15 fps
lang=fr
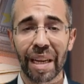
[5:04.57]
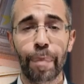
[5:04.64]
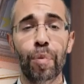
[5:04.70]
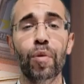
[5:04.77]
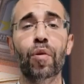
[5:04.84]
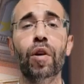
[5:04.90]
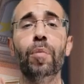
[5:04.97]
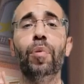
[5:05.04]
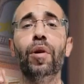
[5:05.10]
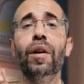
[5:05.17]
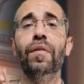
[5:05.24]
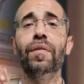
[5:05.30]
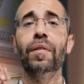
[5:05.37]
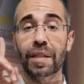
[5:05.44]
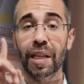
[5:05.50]
Et la plus grande
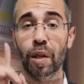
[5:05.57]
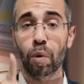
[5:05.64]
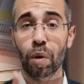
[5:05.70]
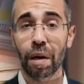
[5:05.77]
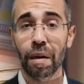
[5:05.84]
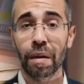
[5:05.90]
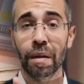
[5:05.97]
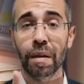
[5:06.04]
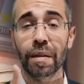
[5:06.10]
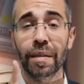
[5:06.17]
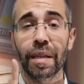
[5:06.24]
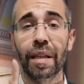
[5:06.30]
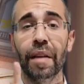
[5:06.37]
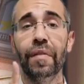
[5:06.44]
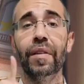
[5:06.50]
preuve, c'est toi,
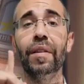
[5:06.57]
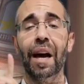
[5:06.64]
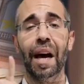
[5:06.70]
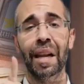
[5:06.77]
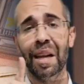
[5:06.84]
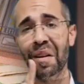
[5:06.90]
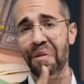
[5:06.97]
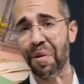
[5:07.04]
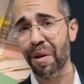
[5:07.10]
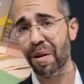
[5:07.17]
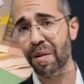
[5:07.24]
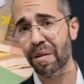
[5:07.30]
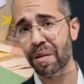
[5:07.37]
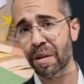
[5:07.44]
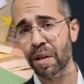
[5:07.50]
c'est ta vie. Un
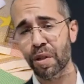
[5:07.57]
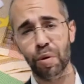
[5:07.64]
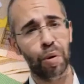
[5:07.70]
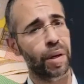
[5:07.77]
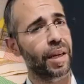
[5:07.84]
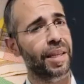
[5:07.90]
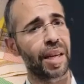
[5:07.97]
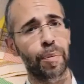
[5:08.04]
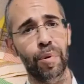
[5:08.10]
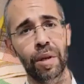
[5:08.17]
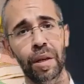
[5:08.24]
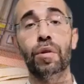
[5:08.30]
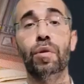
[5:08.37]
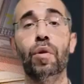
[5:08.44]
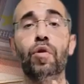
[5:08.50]
aveugle, sur qui il s'appuie
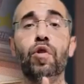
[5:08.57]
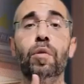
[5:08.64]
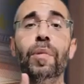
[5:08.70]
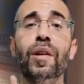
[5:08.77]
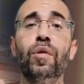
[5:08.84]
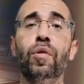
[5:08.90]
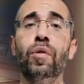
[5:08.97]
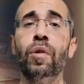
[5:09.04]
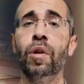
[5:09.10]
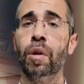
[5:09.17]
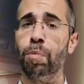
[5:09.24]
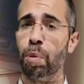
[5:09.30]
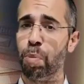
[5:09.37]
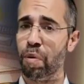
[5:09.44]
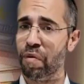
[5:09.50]
Sur son bâton,
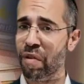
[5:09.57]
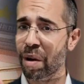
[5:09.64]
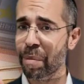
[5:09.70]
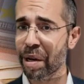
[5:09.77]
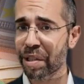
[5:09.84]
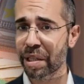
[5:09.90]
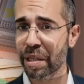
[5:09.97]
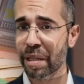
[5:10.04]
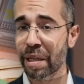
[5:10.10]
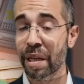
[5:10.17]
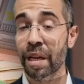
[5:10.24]
pour pouvoir marcher.